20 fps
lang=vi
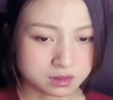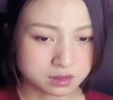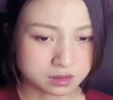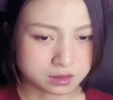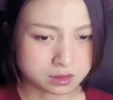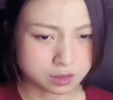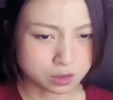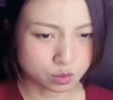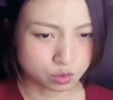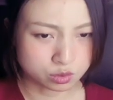
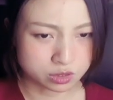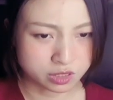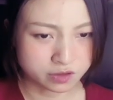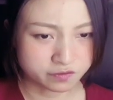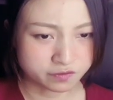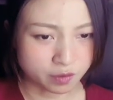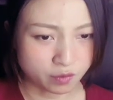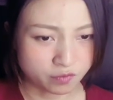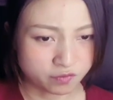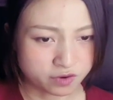cửu thiên
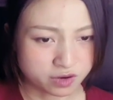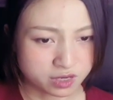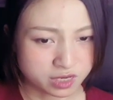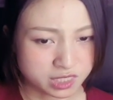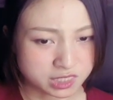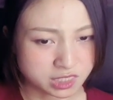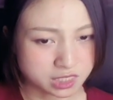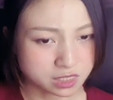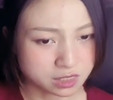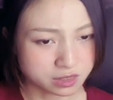phong vương là
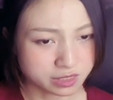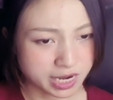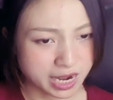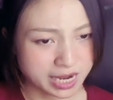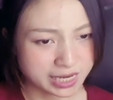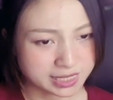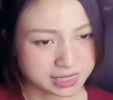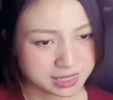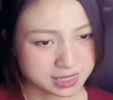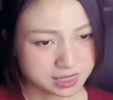rất lợi
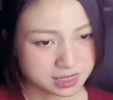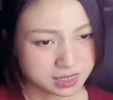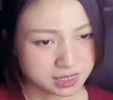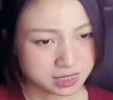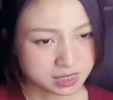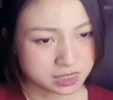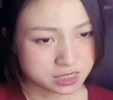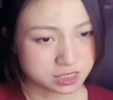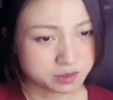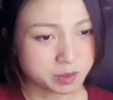hại
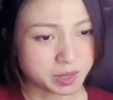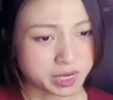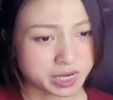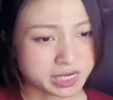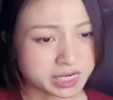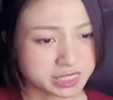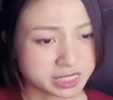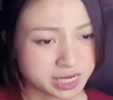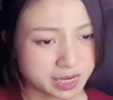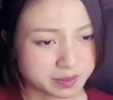nhưng mà cái
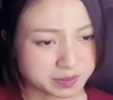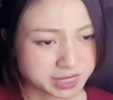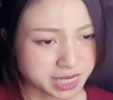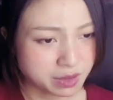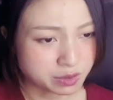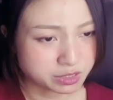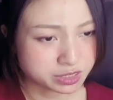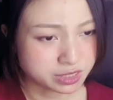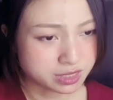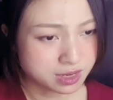này thì làm
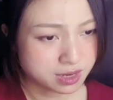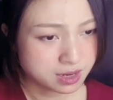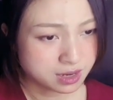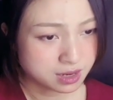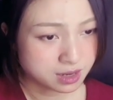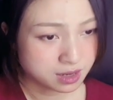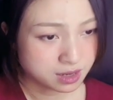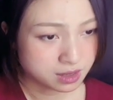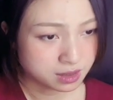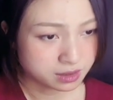sao chứ
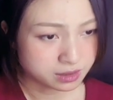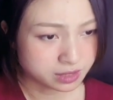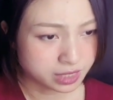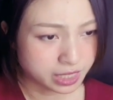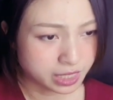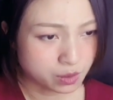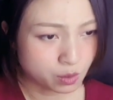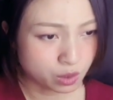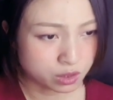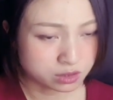
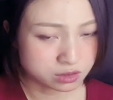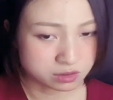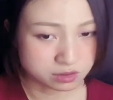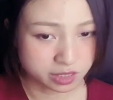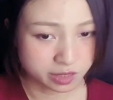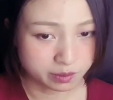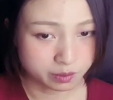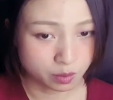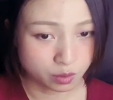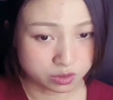đế quân tự
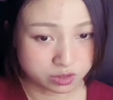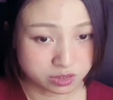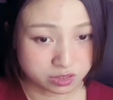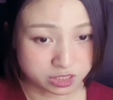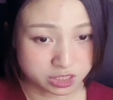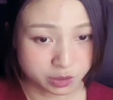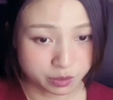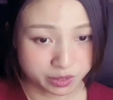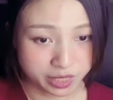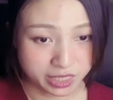thần bồi dưỡng
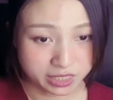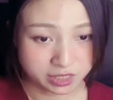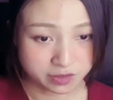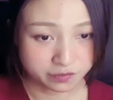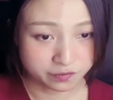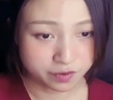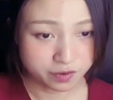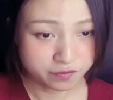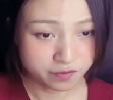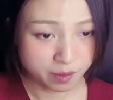triệu nhã
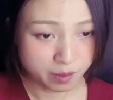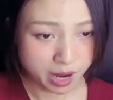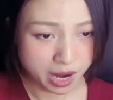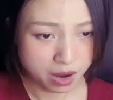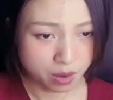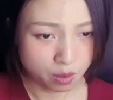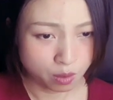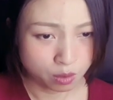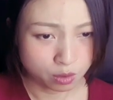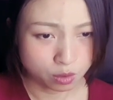thần vương phong
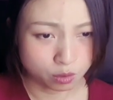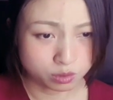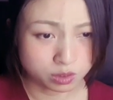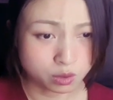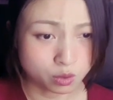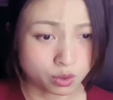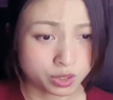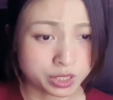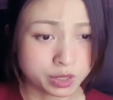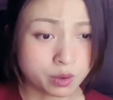hào cũng đều
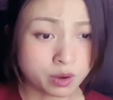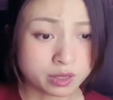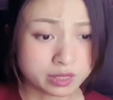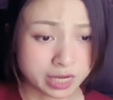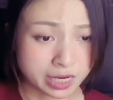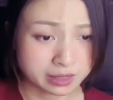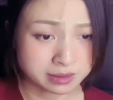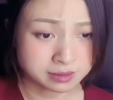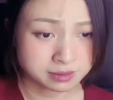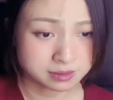có yếu hơn
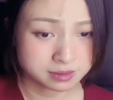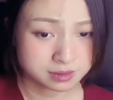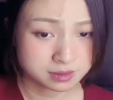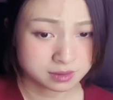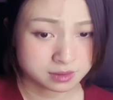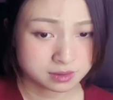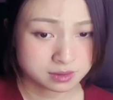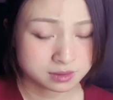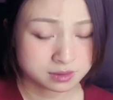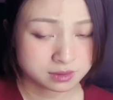hắn
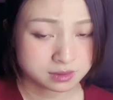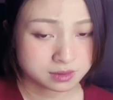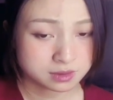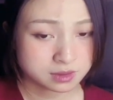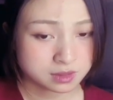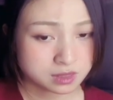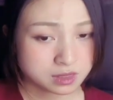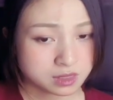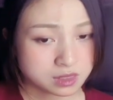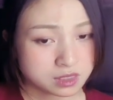
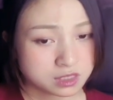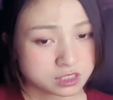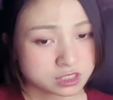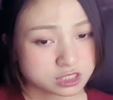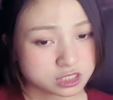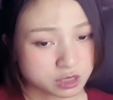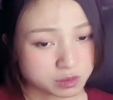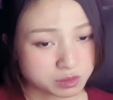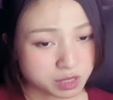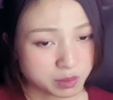
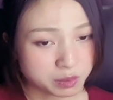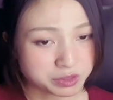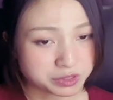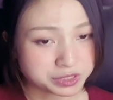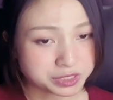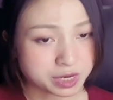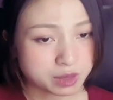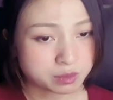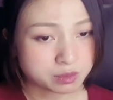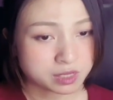trong lòng hơi
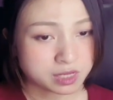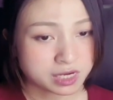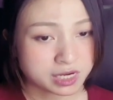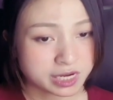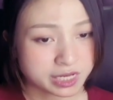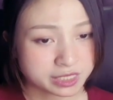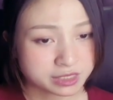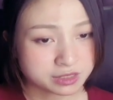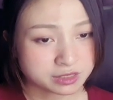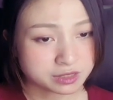động
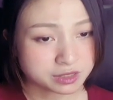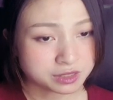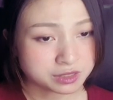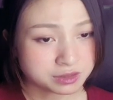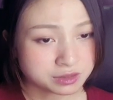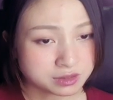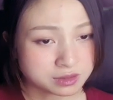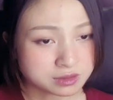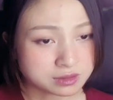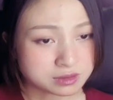lại nhớ tới
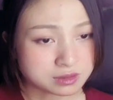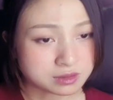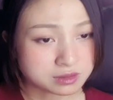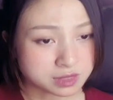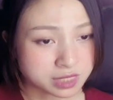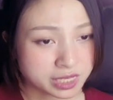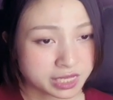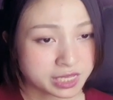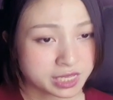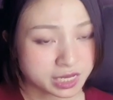nữ tử tư
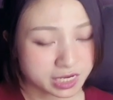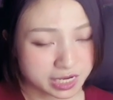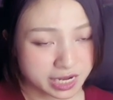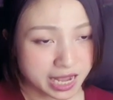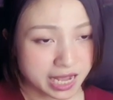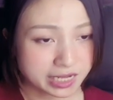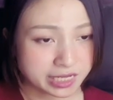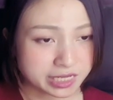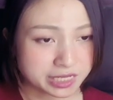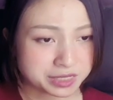thế hiền
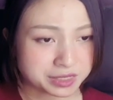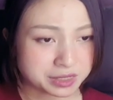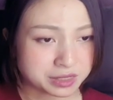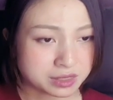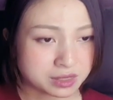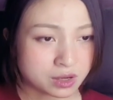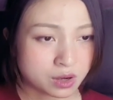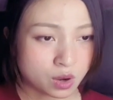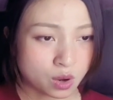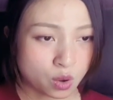ngang kia
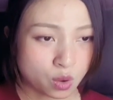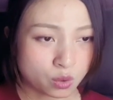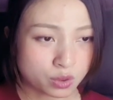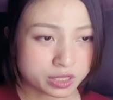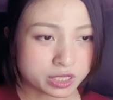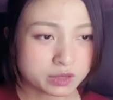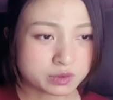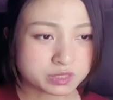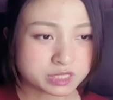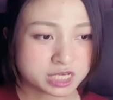hổ
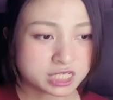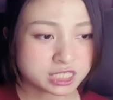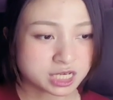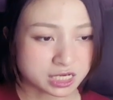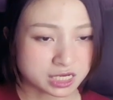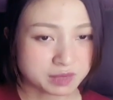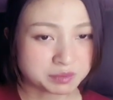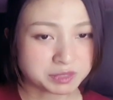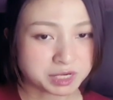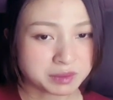kiều siết chặt
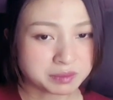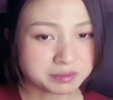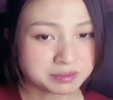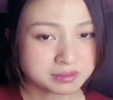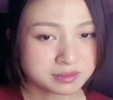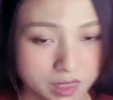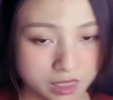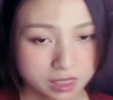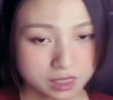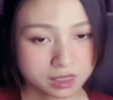nắm đấm
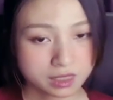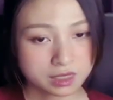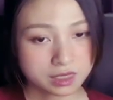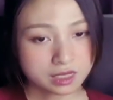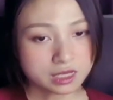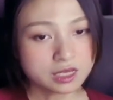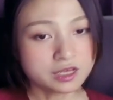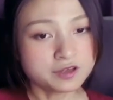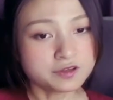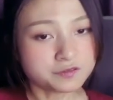
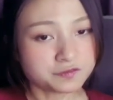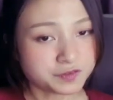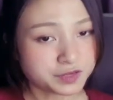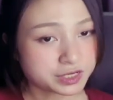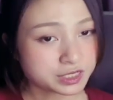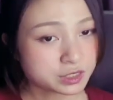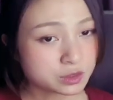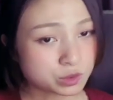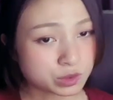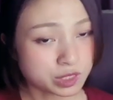vị
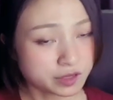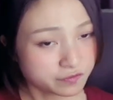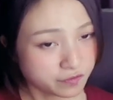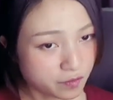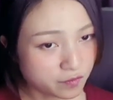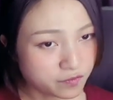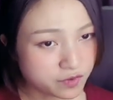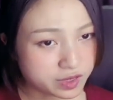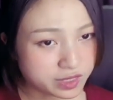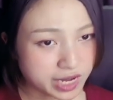cửu thiên
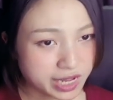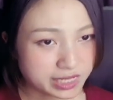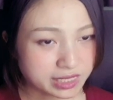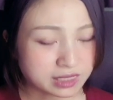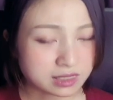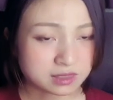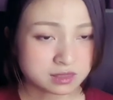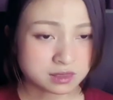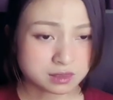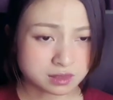phong vương này
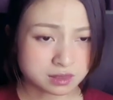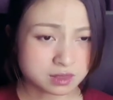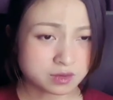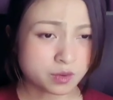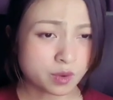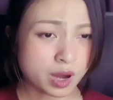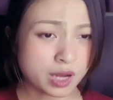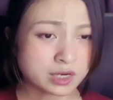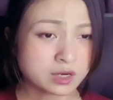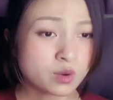thực lực
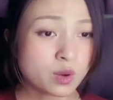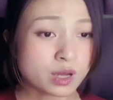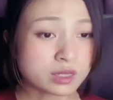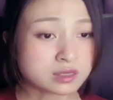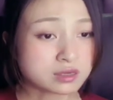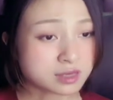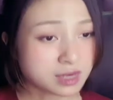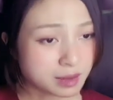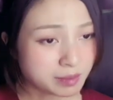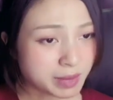của hắn quả
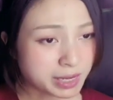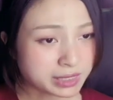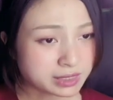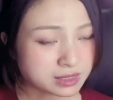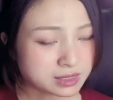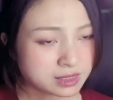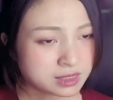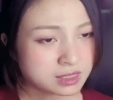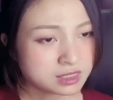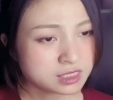thực là mạnh
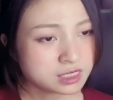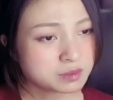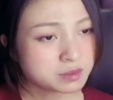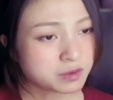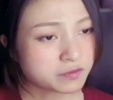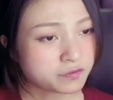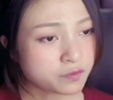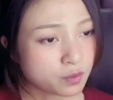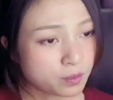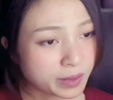nhưng mà
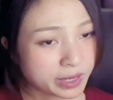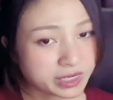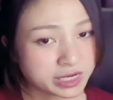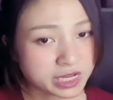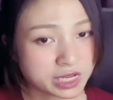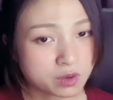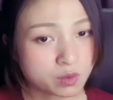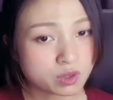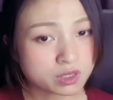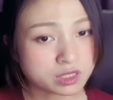phủ mãnh
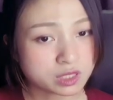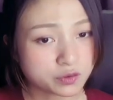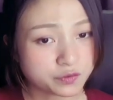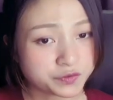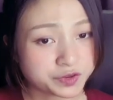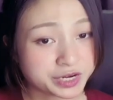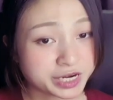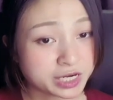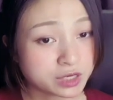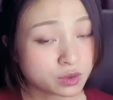đế quân tiêu
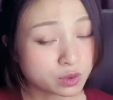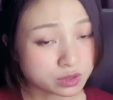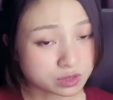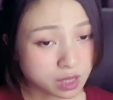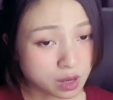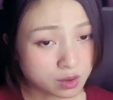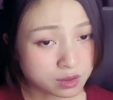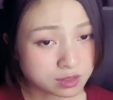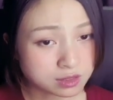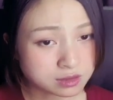phi đánh đổi
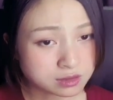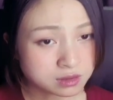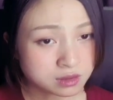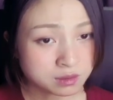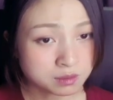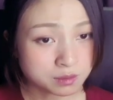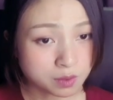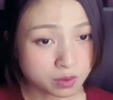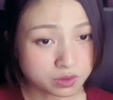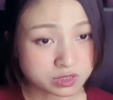to lớn
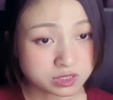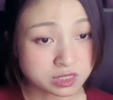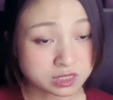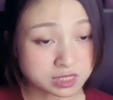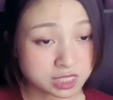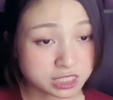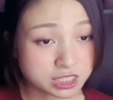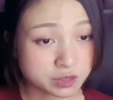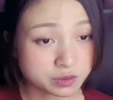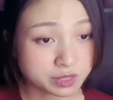bồi dưỡng
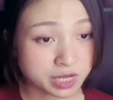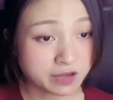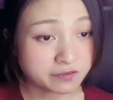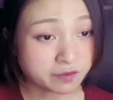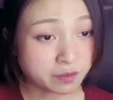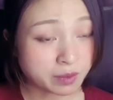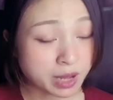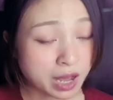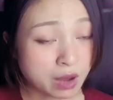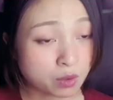ra triệu nhã
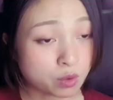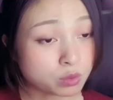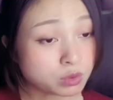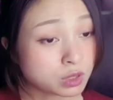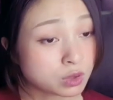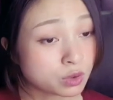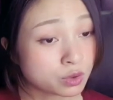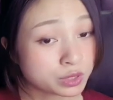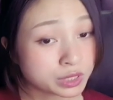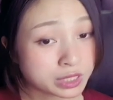phong hào cũng
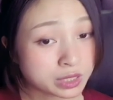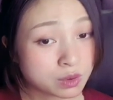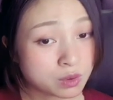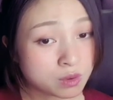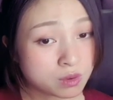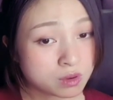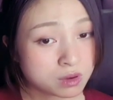đều có yếu